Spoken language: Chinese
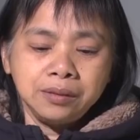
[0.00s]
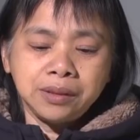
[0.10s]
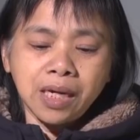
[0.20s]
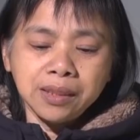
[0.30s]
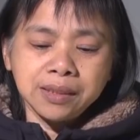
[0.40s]

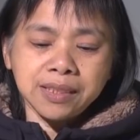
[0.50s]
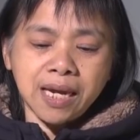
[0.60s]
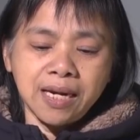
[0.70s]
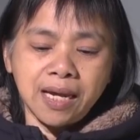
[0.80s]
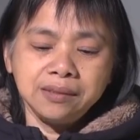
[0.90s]
这样的
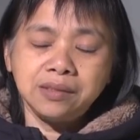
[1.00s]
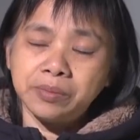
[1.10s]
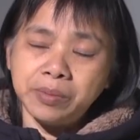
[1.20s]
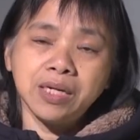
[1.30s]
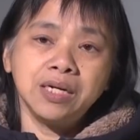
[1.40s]
灾难
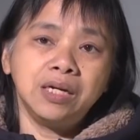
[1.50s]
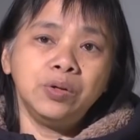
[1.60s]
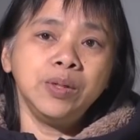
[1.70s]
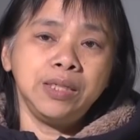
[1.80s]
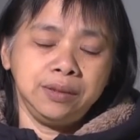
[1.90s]
怎么可
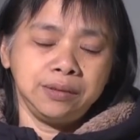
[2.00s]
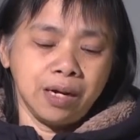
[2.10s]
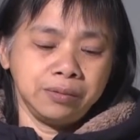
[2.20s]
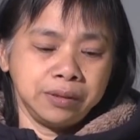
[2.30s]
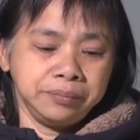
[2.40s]
能会临
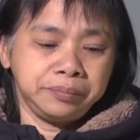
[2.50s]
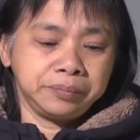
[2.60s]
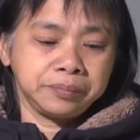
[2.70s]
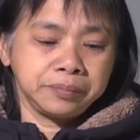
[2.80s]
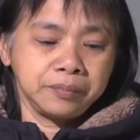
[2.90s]
到呢？
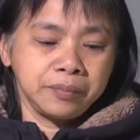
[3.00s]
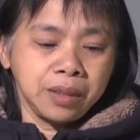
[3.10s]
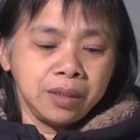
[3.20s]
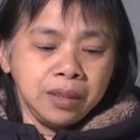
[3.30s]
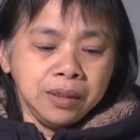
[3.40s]

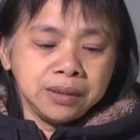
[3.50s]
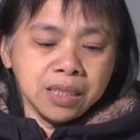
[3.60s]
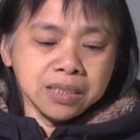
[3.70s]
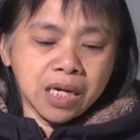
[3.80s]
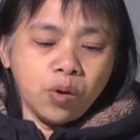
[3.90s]

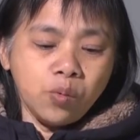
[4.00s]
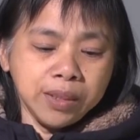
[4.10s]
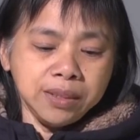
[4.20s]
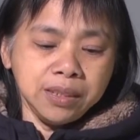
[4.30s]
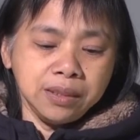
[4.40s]
这一场
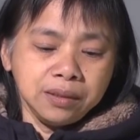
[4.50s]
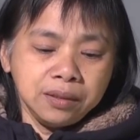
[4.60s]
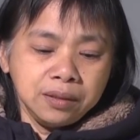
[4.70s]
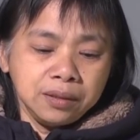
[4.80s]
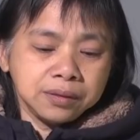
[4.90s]
瘟疫
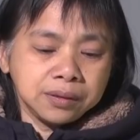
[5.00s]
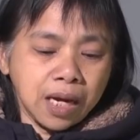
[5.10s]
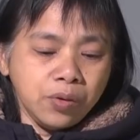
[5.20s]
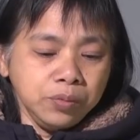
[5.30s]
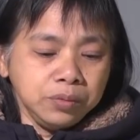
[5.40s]

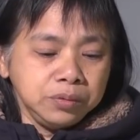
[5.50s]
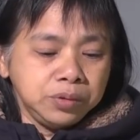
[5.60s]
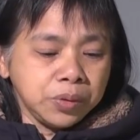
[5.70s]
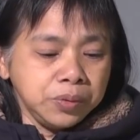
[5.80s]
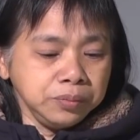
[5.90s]
当
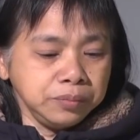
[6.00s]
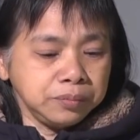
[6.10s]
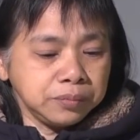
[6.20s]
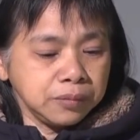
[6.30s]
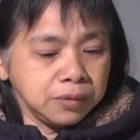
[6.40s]
中，
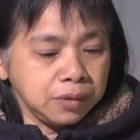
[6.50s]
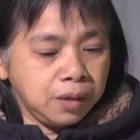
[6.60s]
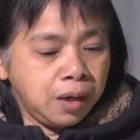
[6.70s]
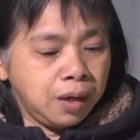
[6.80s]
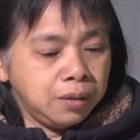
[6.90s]

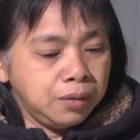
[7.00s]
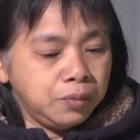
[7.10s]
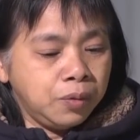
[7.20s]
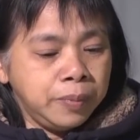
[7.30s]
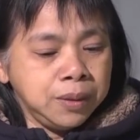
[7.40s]
啊，
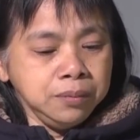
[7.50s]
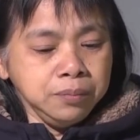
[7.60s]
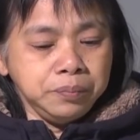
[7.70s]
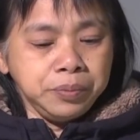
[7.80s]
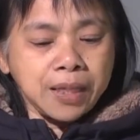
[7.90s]
我们
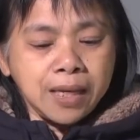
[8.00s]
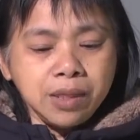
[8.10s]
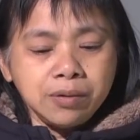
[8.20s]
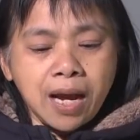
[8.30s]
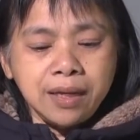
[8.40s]
不单
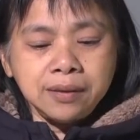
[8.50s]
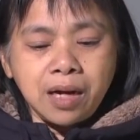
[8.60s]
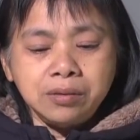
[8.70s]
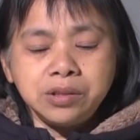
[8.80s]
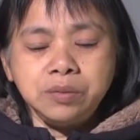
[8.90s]
要看
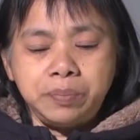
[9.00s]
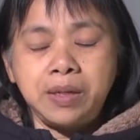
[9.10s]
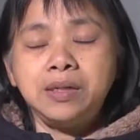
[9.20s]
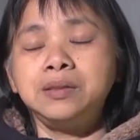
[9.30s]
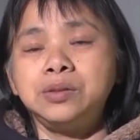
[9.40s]
到是
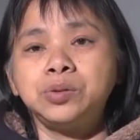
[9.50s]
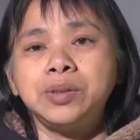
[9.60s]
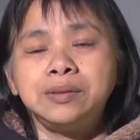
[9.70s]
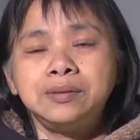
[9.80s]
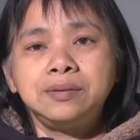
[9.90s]
别人的
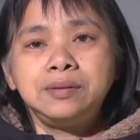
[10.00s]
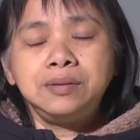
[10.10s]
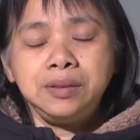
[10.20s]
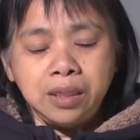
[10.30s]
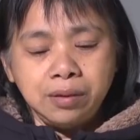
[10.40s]
罪，
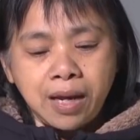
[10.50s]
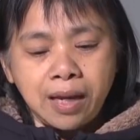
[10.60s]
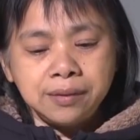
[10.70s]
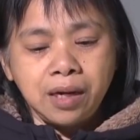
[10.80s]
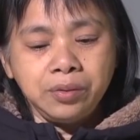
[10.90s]
也要
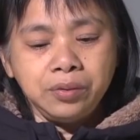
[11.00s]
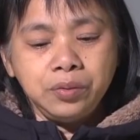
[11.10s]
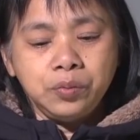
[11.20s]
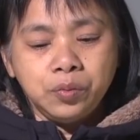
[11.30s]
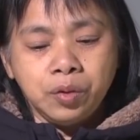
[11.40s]
看
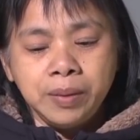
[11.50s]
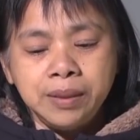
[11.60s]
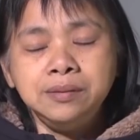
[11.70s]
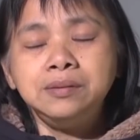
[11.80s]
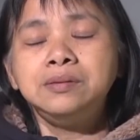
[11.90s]
到我
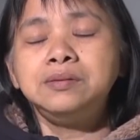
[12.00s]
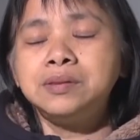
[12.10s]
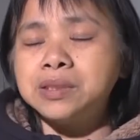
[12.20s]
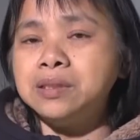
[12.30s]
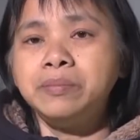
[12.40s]
们
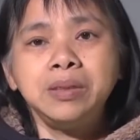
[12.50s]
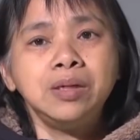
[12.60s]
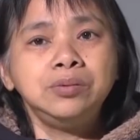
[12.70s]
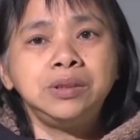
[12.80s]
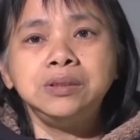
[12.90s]
真的没
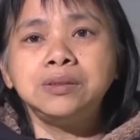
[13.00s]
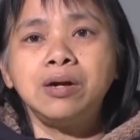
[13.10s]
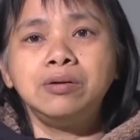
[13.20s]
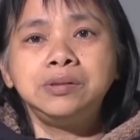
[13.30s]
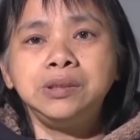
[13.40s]
有尽
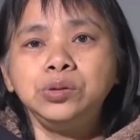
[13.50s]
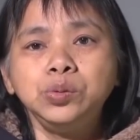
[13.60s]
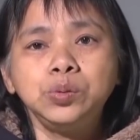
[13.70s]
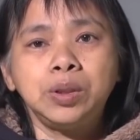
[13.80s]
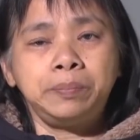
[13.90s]
到基
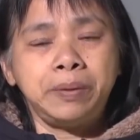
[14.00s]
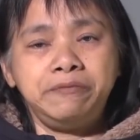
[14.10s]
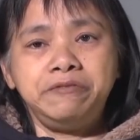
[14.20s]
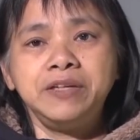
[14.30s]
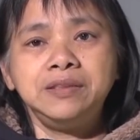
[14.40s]
督的
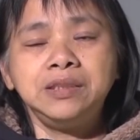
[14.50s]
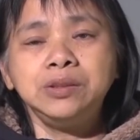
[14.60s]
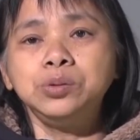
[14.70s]
本分、基